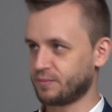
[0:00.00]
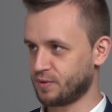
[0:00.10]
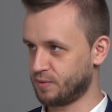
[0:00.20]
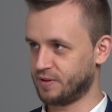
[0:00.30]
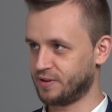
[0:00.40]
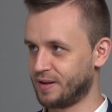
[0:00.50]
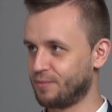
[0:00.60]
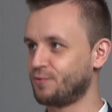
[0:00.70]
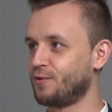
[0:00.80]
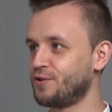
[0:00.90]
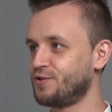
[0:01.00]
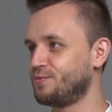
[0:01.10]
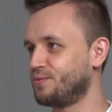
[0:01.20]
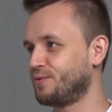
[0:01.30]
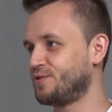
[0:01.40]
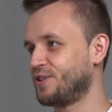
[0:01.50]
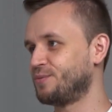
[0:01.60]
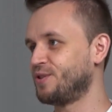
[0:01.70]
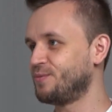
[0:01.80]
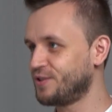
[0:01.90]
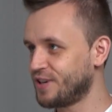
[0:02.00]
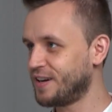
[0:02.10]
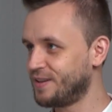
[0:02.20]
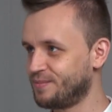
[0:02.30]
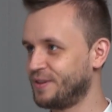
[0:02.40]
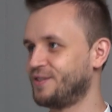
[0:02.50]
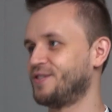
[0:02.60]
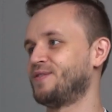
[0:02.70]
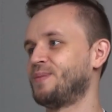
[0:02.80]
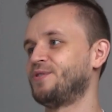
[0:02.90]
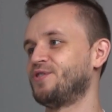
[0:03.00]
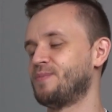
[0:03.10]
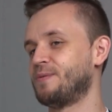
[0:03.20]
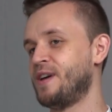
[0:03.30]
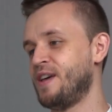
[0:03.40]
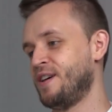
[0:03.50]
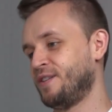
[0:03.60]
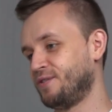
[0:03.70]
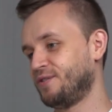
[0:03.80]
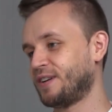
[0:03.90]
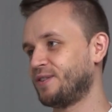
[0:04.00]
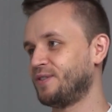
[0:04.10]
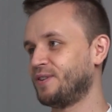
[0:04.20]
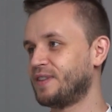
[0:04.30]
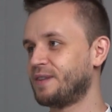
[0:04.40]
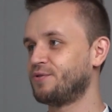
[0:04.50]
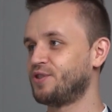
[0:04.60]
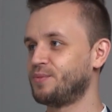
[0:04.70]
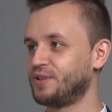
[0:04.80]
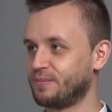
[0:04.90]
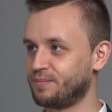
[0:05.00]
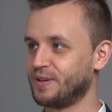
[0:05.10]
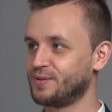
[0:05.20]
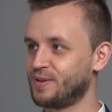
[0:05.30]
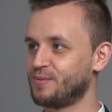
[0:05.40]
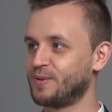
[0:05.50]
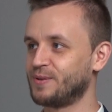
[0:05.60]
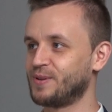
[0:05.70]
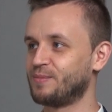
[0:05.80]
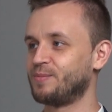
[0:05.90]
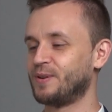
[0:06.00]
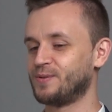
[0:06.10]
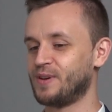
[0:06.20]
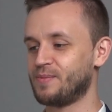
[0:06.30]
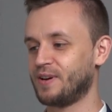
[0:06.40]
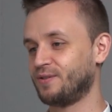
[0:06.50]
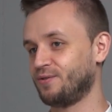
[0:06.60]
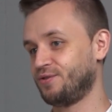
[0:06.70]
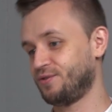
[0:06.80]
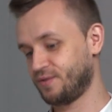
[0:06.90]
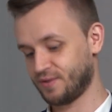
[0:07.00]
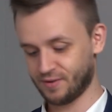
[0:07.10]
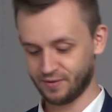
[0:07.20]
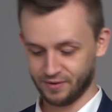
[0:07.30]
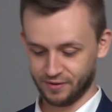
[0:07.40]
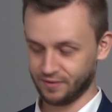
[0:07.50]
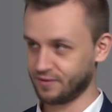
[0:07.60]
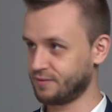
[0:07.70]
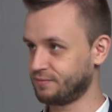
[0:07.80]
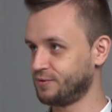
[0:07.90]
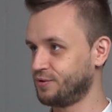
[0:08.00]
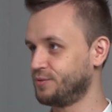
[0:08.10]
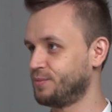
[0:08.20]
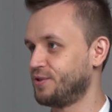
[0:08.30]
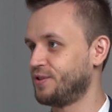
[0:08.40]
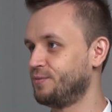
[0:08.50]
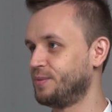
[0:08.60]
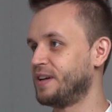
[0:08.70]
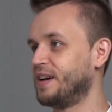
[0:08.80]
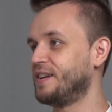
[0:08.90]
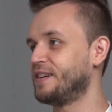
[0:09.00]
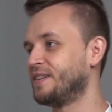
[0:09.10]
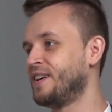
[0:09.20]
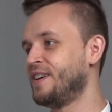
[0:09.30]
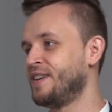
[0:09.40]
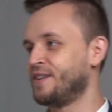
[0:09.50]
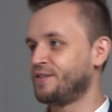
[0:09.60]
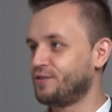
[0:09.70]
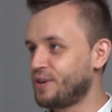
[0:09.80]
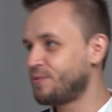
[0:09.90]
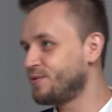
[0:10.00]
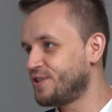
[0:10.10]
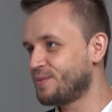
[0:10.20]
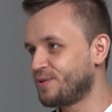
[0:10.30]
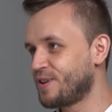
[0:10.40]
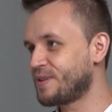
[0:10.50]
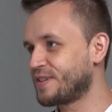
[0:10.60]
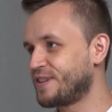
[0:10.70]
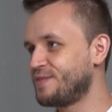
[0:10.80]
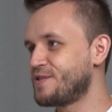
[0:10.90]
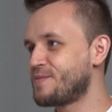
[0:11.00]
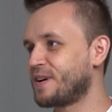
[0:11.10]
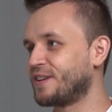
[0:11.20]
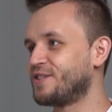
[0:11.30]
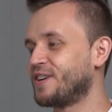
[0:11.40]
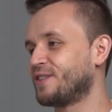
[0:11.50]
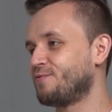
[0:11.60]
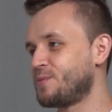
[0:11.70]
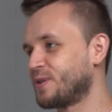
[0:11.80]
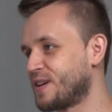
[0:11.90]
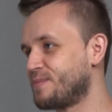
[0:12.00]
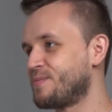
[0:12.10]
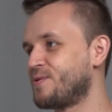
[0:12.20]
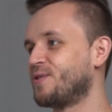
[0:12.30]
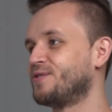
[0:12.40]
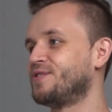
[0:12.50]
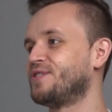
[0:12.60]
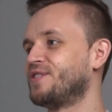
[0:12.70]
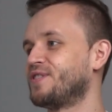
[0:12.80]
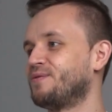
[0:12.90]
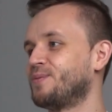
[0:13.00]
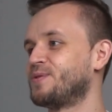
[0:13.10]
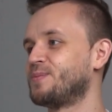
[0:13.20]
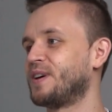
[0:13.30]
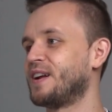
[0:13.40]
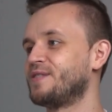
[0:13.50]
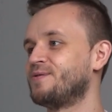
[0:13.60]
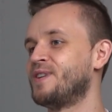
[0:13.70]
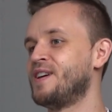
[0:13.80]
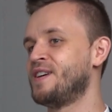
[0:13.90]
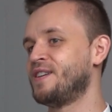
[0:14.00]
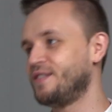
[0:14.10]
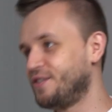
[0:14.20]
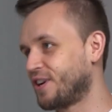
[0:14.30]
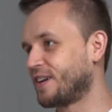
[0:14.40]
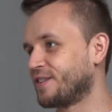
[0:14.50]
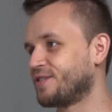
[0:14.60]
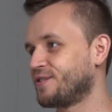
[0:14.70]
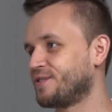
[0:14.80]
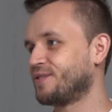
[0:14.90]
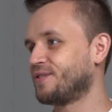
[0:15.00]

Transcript: tam sobie będę na boku chodził, mną się nie przejmujcie, ale będę się z wami trzymał. No i tak to wyglądało, że my tam pracujemy, pracujemy, pracujemy, a ktoś stoi i no już poszedłby dalej, a nie pójdzie, bo nie ma z kim, nie ma gdzie, głupio samemu chodzić gdzieś tam w obcym kraju i czekać